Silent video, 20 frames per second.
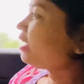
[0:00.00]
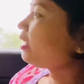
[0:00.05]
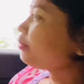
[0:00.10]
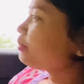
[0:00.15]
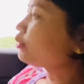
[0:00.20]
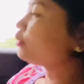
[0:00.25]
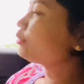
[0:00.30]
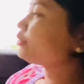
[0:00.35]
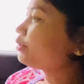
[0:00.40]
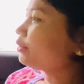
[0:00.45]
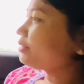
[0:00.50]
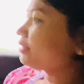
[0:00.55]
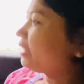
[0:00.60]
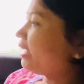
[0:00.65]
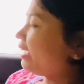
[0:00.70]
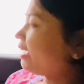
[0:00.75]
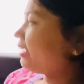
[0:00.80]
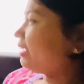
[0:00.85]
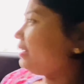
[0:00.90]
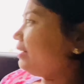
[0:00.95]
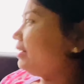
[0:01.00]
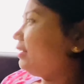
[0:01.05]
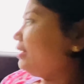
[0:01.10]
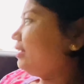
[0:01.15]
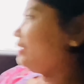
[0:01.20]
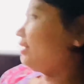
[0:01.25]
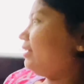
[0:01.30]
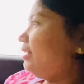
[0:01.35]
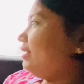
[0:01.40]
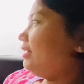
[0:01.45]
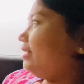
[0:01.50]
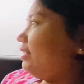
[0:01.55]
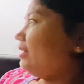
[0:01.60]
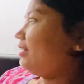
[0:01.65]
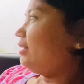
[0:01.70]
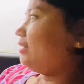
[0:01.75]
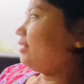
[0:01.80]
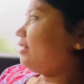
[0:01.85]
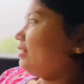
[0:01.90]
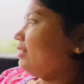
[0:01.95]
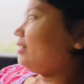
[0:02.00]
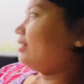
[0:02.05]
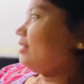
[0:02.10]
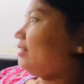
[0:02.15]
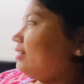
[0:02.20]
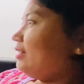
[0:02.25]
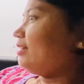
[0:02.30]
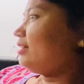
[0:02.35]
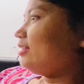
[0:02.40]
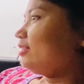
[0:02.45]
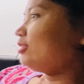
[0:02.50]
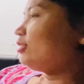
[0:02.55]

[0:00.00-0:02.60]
भूत होता है हम्म।